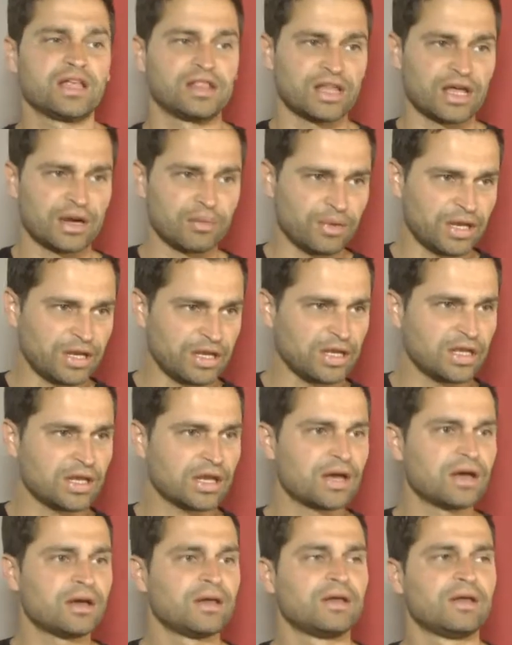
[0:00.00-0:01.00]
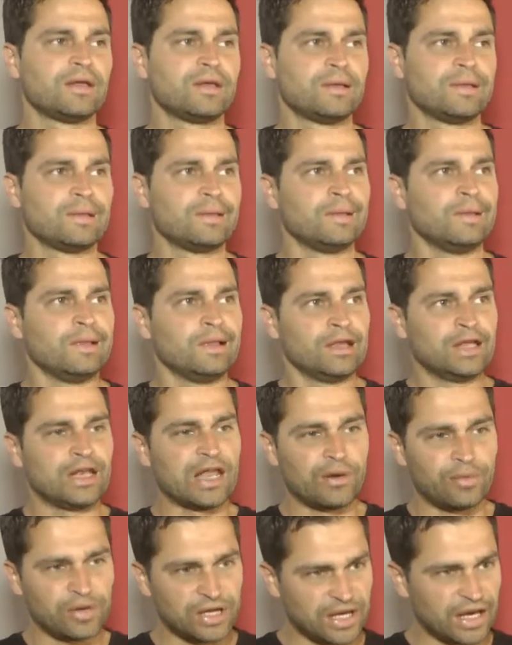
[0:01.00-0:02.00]
gendarmería,
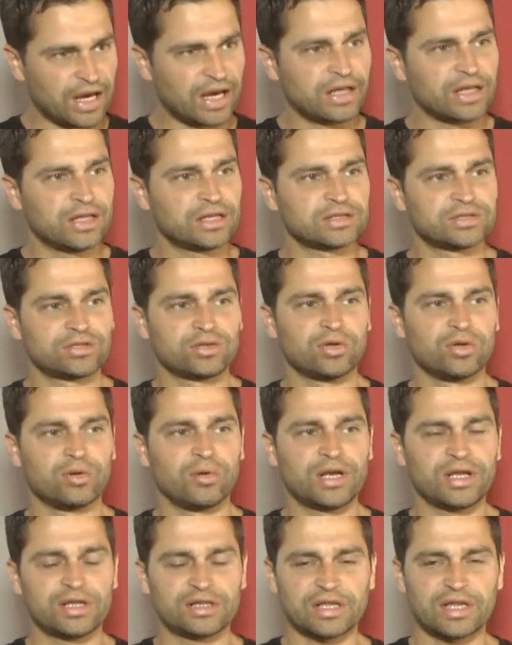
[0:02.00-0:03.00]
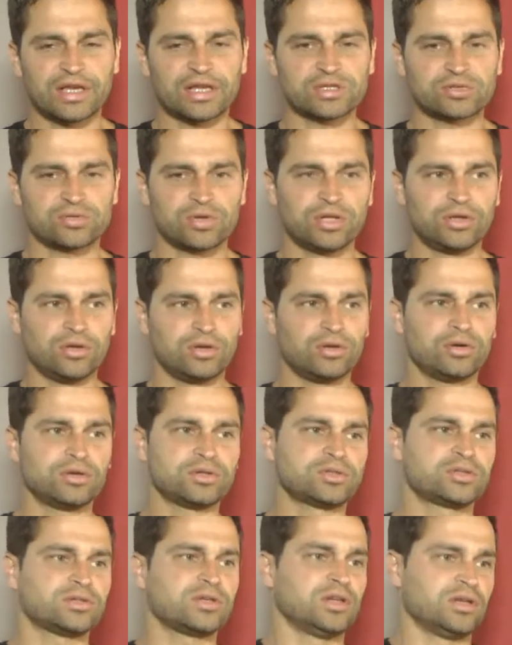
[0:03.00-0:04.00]
las brigadas, todos van a estar
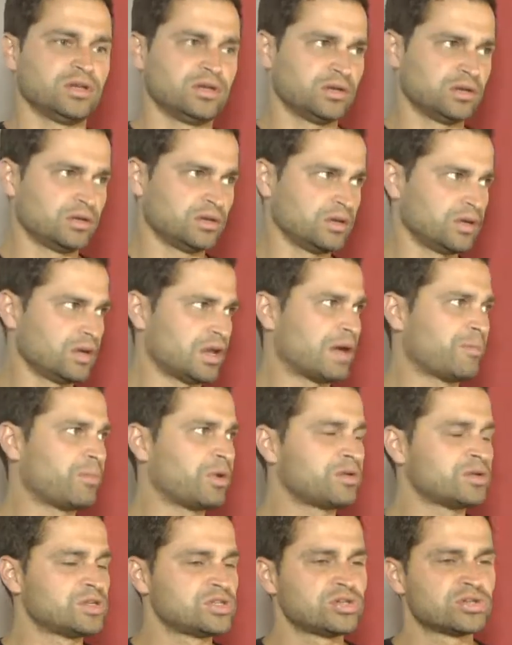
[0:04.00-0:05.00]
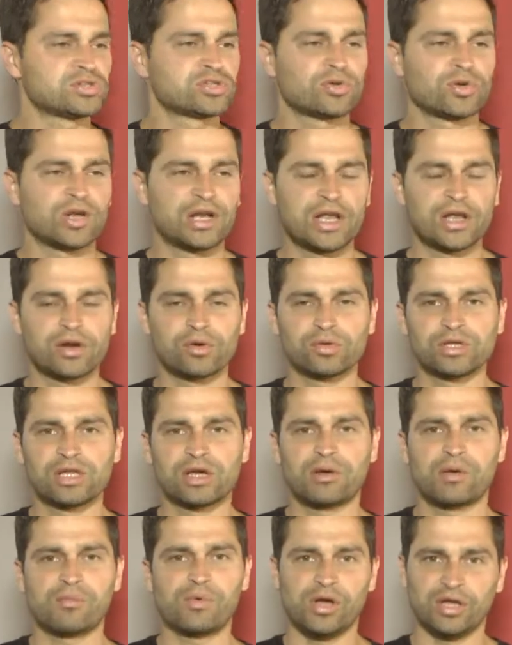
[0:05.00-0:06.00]
ayudándonos en la prevención sobre las
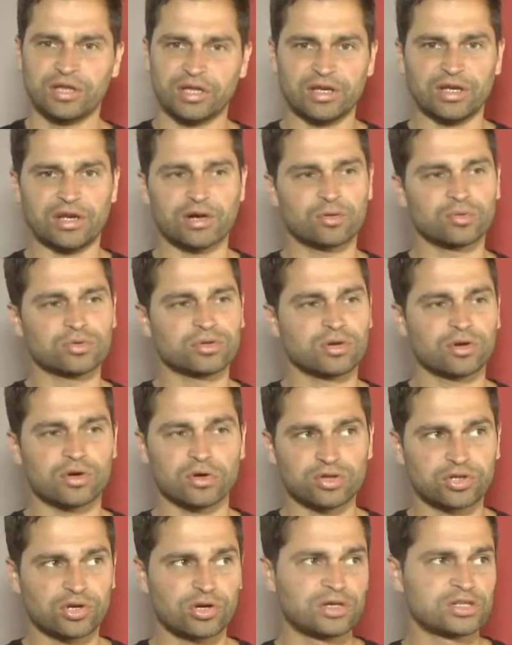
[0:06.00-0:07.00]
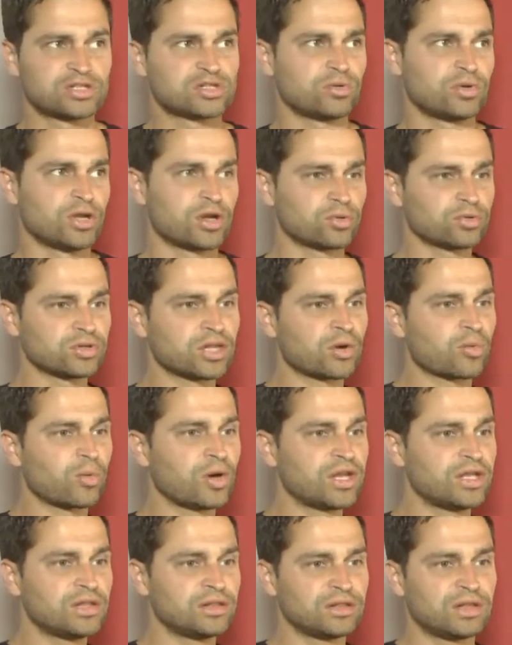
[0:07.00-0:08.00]
rutas, vamos a tener controles sobre ruta
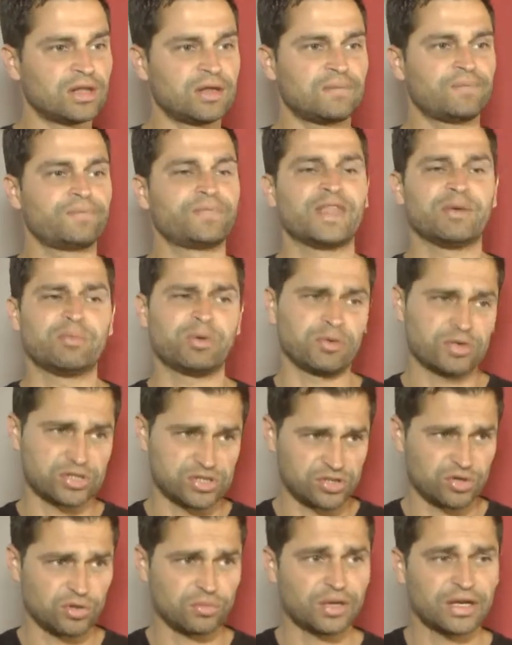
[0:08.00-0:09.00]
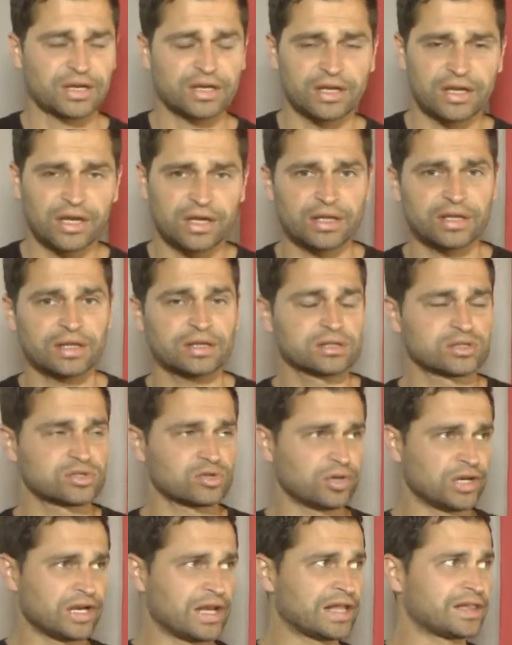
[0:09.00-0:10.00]
40, de prevención más que nada,
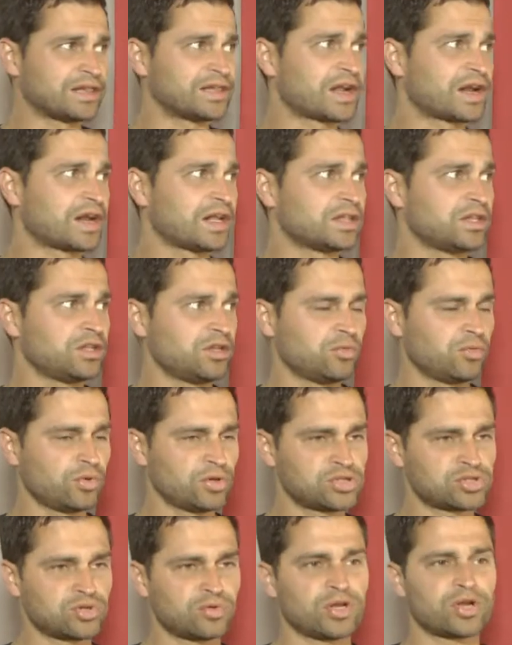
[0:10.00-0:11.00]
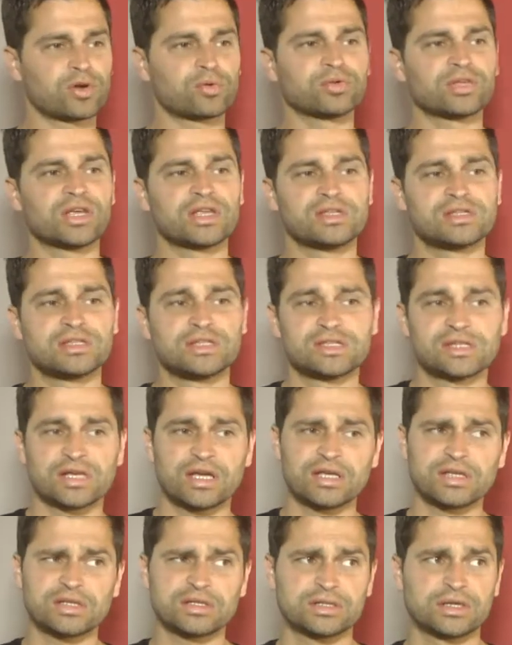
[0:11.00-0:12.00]
sobre el alternativo y sobre ruta
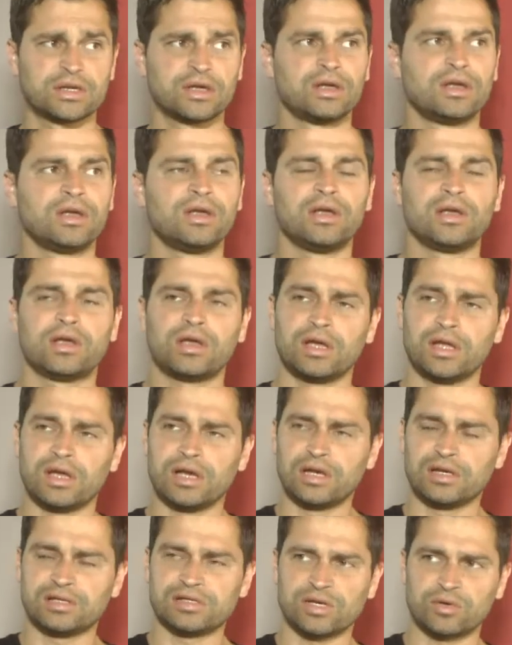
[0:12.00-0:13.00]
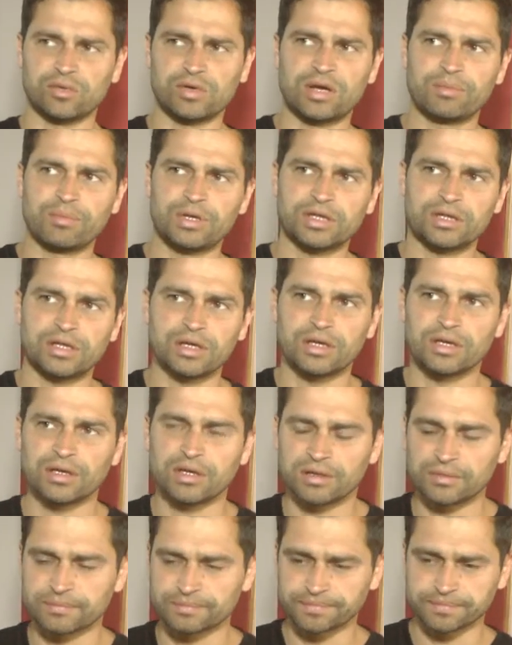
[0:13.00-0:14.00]
16, el,
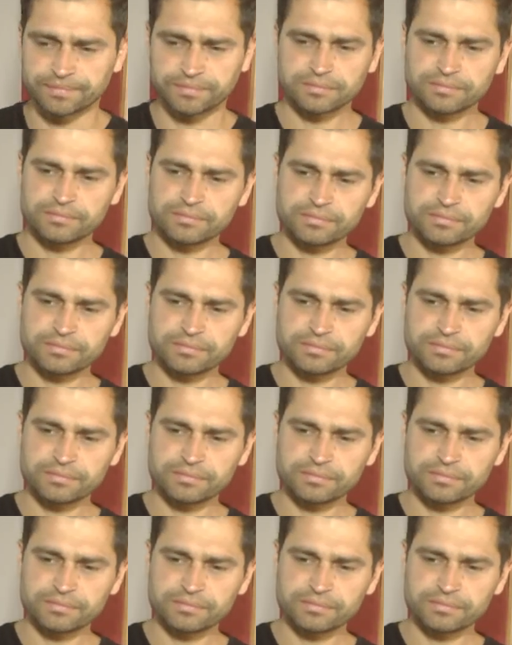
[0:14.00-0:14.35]
seguramente